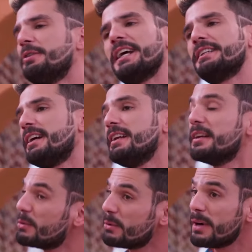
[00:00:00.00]
Natalia,
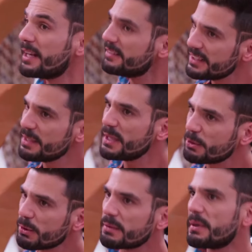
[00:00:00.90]
no, ahí sí que
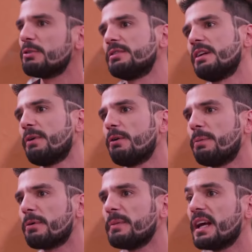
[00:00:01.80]
meto las manos al fuego
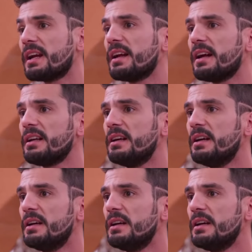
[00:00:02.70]
por mi carnal.